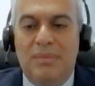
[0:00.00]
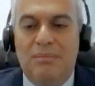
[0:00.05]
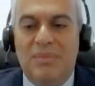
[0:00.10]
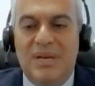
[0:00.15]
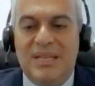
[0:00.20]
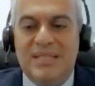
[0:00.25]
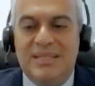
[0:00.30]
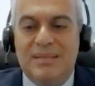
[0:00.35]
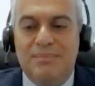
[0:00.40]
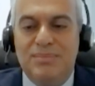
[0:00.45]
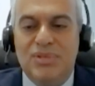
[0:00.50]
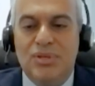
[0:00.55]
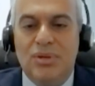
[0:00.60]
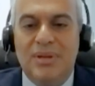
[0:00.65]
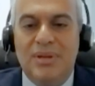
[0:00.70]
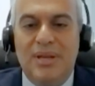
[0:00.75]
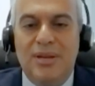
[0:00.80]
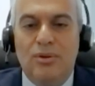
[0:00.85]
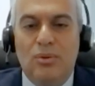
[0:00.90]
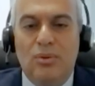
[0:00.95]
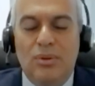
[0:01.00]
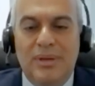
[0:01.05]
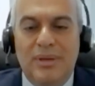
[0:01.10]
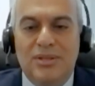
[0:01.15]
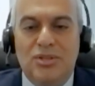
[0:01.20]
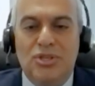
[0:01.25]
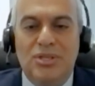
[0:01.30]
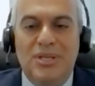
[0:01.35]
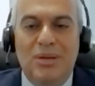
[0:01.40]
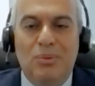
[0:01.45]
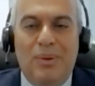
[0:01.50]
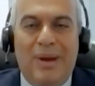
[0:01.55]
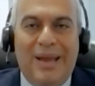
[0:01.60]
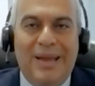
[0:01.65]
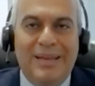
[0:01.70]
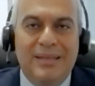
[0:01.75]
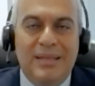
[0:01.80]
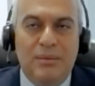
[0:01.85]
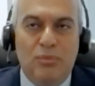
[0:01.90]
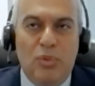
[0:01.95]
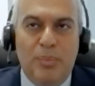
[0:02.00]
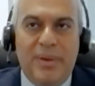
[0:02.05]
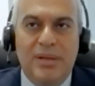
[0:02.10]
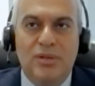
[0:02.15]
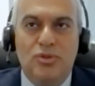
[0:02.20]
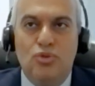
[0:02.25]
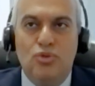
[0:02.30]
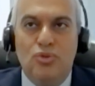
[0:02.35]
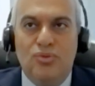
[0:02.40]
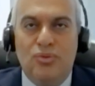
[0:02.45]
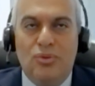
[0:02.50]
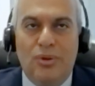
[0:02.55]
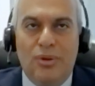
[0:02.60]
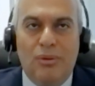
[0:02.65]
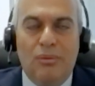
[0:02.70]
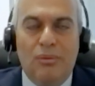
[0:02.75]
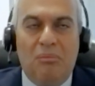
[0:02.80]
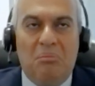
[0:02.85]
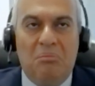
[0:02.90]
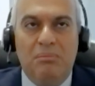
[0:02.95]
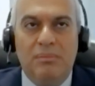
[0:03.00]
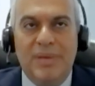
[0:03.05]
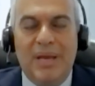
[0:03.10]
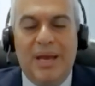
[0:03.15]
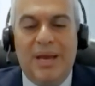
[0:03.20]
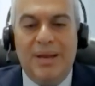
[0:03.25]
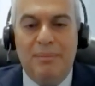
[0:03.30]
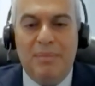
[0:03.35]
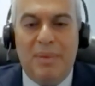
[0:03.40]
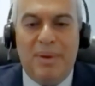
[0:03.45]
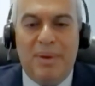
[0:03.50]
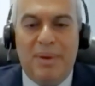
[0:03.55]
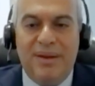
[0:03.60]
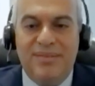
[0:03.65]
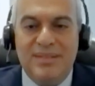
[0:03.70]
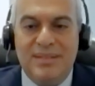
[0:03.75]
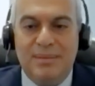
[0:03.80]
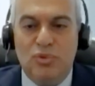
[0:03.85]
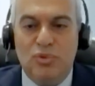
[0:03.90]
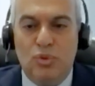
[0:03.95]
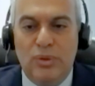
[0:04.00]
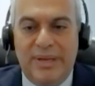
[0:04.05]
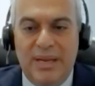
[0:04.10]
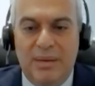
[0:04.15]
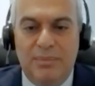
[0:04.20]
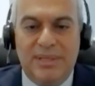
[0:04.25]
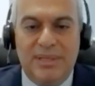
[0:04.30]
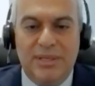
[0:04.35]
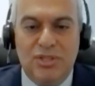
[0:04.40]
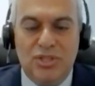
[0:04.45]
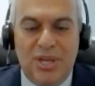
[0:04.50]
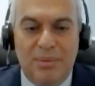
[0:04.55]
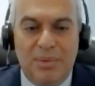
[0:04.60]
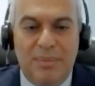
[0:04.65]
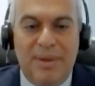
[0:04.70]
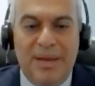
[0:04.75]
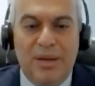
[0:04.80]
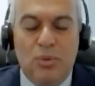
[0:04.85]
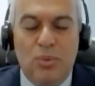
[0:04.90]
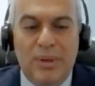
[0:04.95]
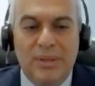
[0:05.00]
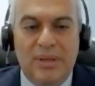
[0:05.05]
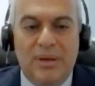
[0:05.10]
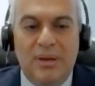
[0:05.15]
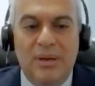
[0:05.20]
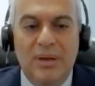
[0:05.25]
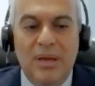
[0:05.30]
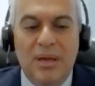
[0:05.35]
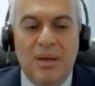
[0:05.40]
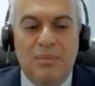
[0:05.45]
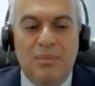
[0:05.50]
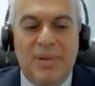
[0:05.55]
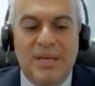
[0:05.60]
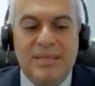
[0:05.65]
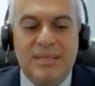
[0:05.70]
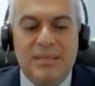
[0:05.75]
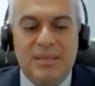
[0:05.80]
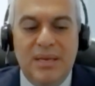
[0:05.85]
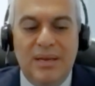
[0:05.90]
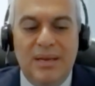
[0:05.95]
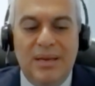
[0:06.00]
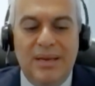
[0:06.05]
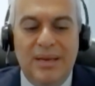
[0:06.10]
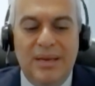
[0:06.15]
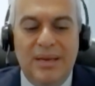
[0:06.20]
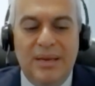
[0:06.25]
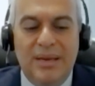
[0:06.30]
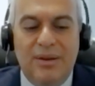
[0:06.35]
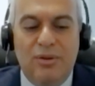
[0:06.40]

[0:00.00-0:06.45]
بس بظن انه الشيء الوحيد اللي ممكن نشوفه انه يعني ما بعرف اذا بتقول كلمه ايجابي بهيك وضع بس آه،